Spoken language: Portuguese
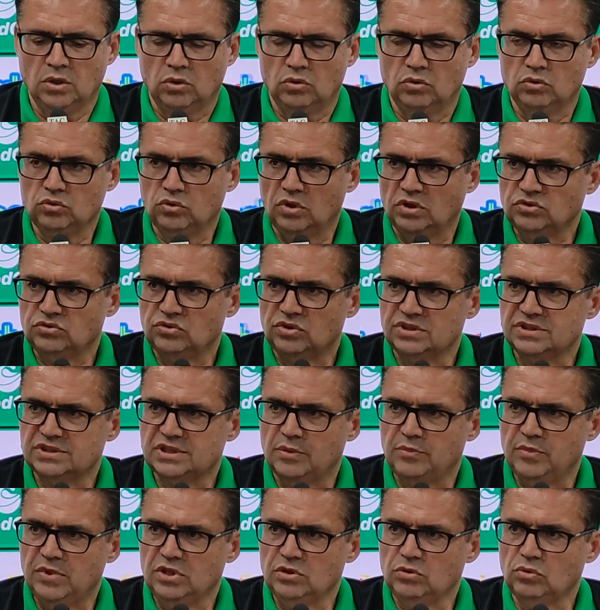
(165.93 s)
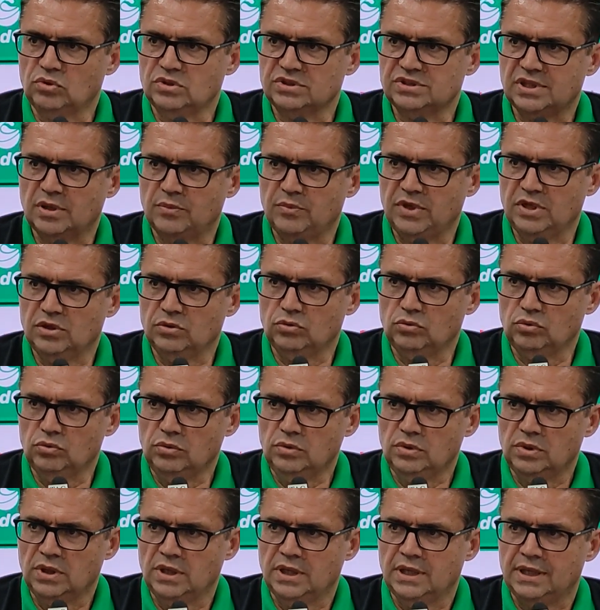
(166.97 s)
o nosso orçamento é um
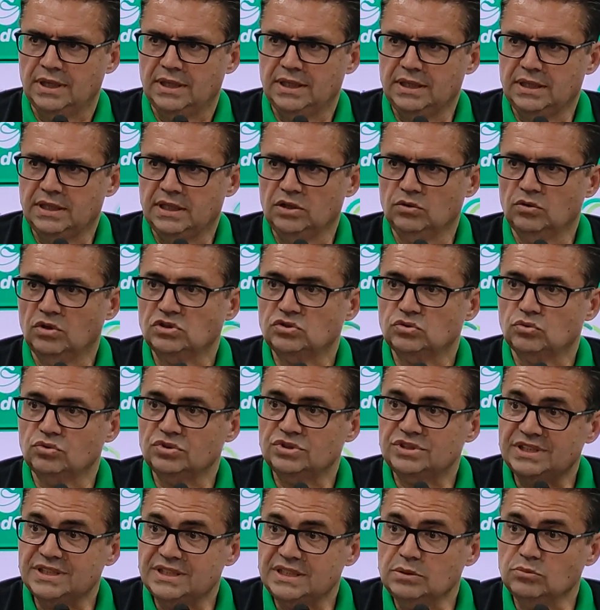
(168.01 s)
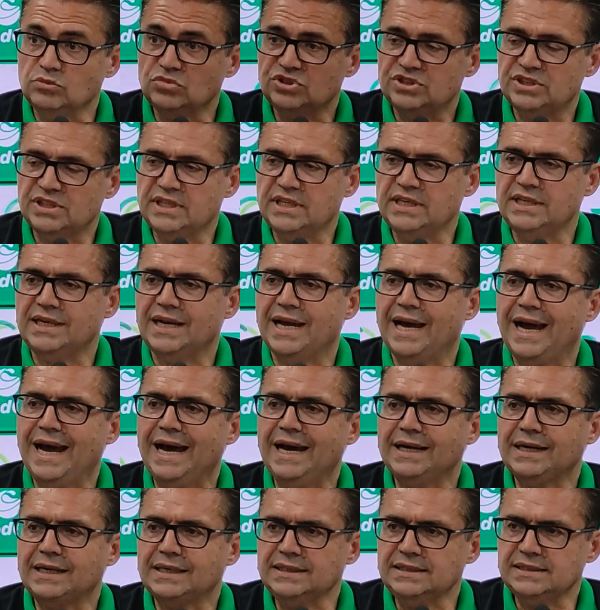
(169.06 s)
orçamento em que nós conseguimos seguir
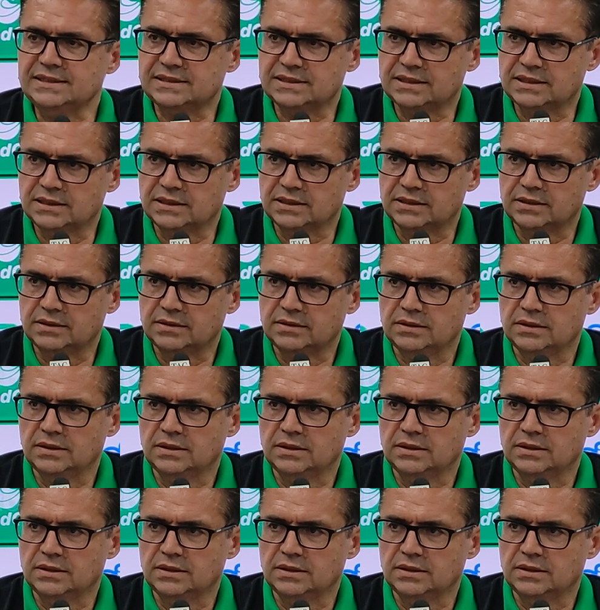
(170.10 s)
a risca.